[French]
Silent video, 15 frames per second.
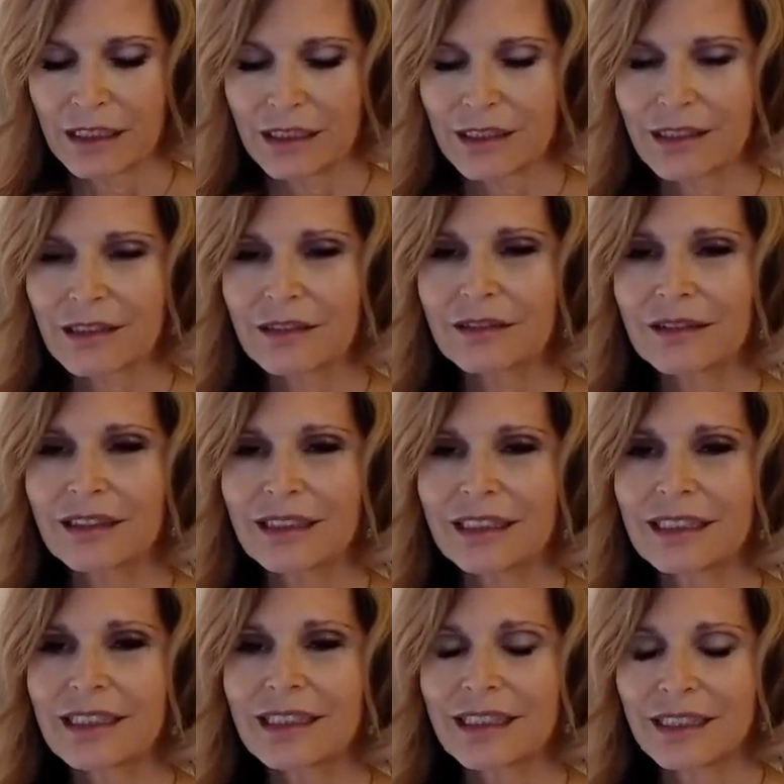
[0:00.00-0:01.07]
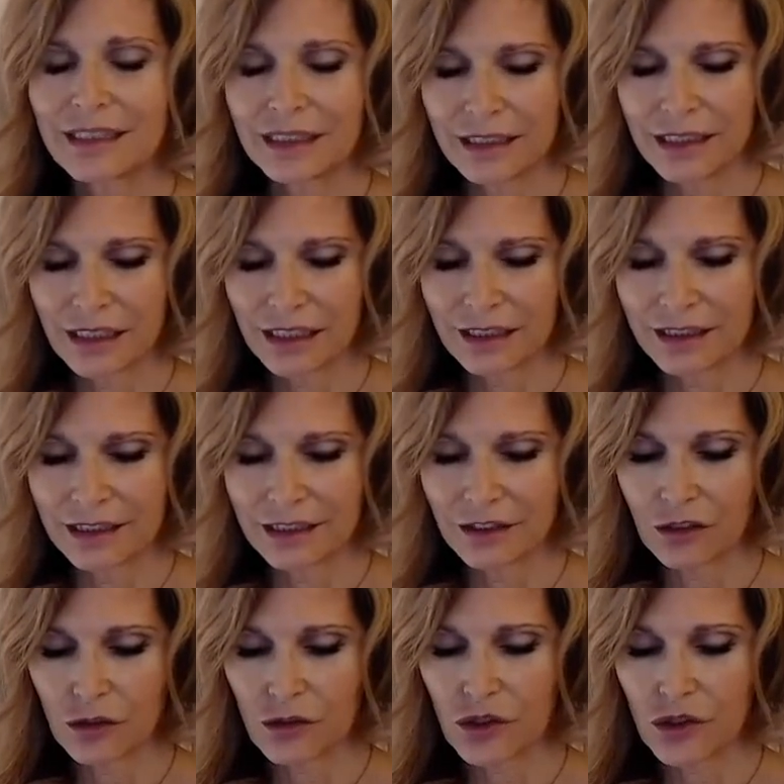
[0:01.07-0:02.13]
Sentez s'il y a des
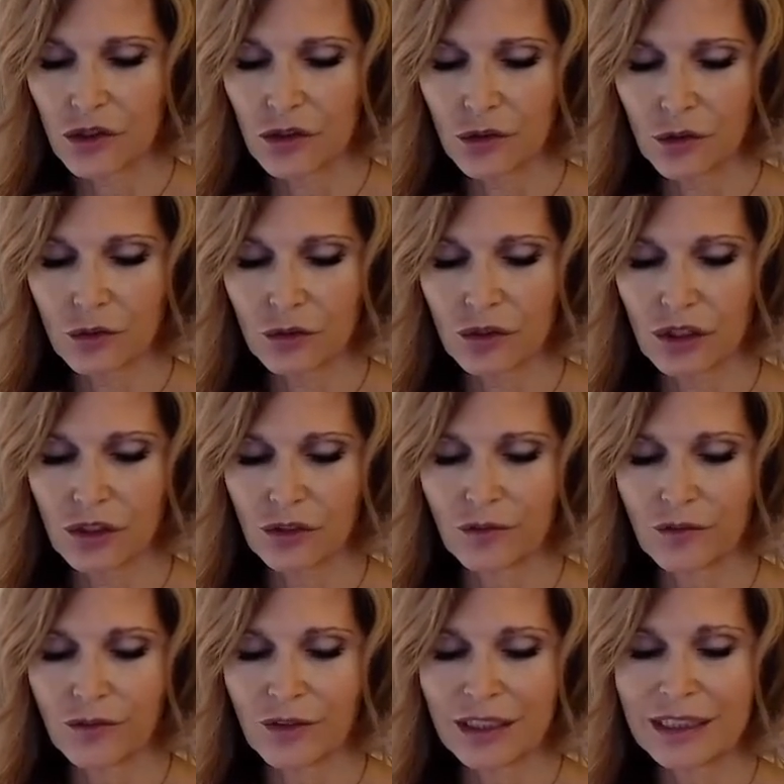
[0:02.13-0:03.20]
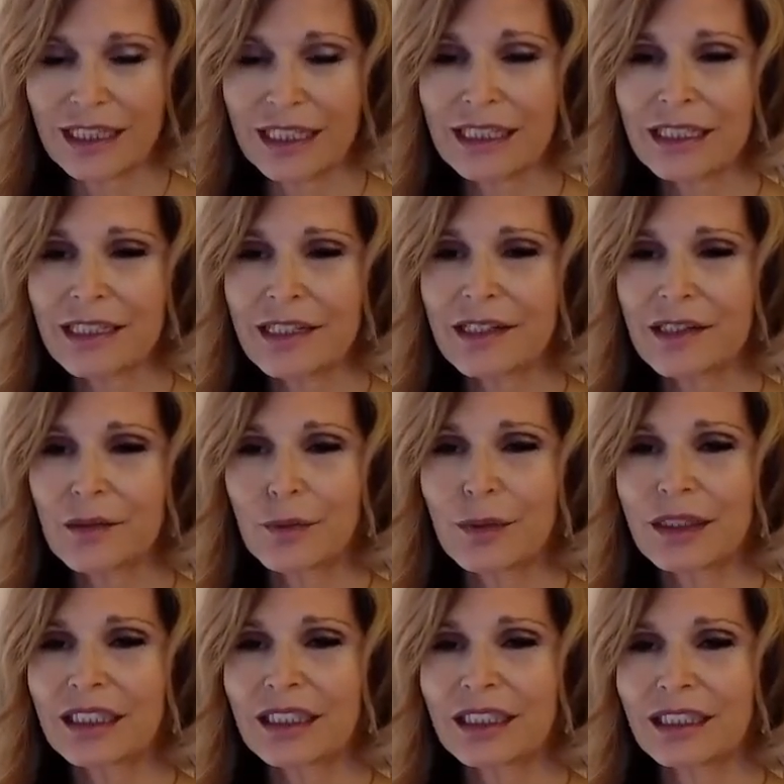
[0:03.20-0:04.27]
tensions dans le fait
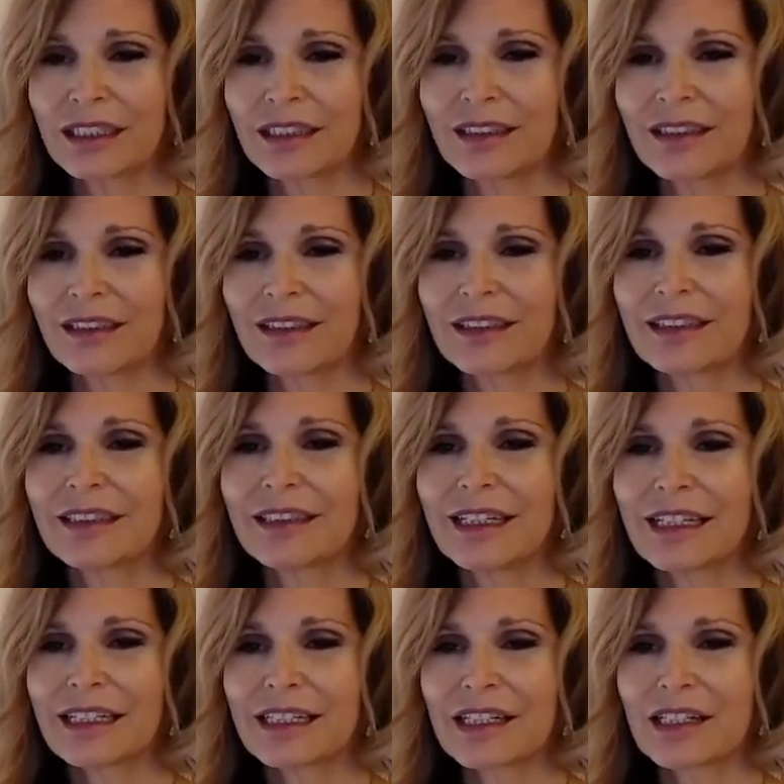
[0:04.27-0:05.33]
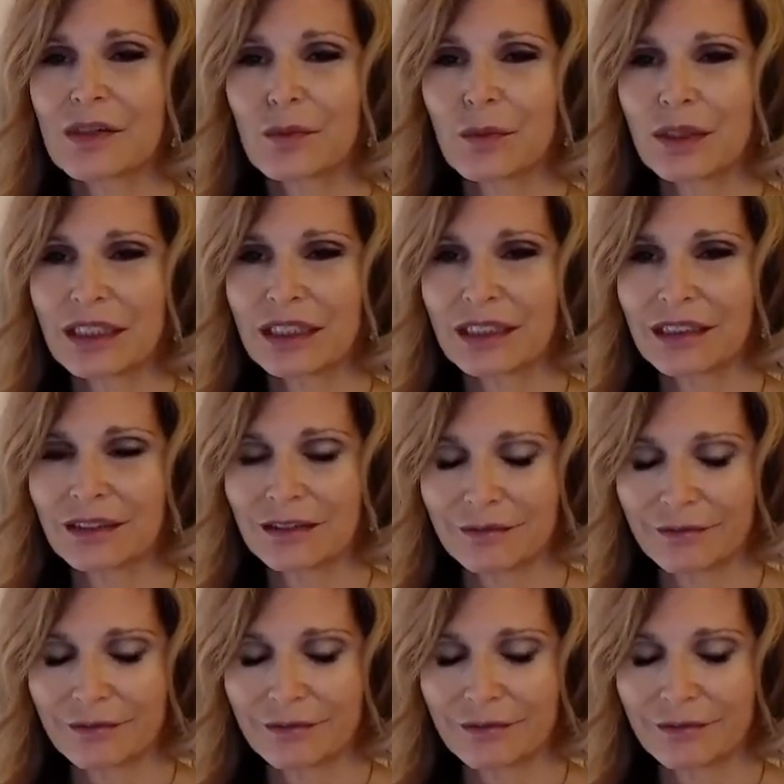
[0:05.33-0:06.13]
d'inspirer et d'expirer.